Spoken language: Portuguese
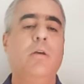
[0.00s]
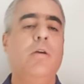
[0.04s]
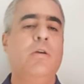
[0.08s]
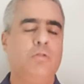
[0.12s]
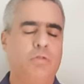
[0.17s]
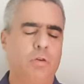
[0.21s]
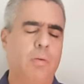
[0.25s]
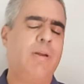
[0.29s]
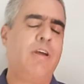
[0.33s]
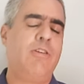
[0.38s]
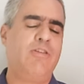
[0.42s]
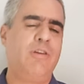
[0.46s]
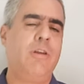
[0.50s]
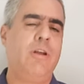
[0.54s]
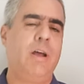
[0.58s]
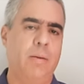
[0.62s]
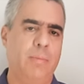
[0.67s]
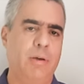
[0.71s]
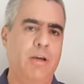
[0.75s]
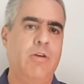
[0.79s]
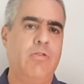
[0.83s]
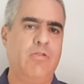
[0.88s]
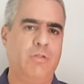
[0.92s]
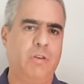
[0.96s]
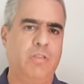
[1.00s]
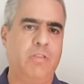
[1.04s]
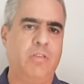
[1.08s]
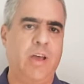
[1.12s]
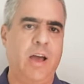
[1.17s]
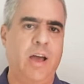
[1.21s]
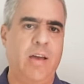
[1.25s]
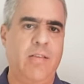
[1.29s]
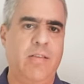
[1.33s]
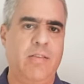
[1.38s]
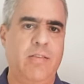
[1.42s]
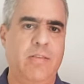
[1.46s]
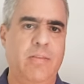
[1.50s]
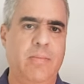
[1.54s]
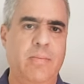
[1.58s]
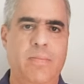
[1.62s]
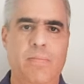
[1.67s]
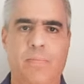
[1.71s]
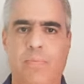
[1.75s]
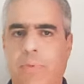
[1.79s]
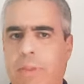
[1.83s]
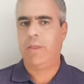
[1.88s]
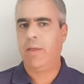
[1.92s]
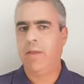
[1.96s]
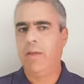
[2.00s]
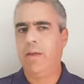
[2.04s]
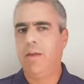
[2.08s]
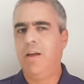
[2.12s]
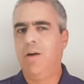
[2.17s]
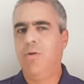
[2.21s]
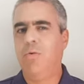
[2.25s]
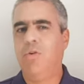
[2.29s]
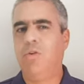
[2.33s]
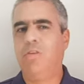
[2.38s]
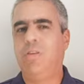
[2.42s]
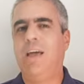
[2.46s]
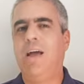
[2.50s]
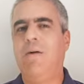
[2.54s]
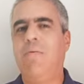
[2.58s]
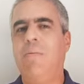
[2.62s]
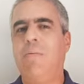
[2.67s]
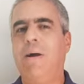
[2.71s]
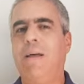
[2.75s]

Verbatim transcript: sobre as dinâmicas sociais. O termo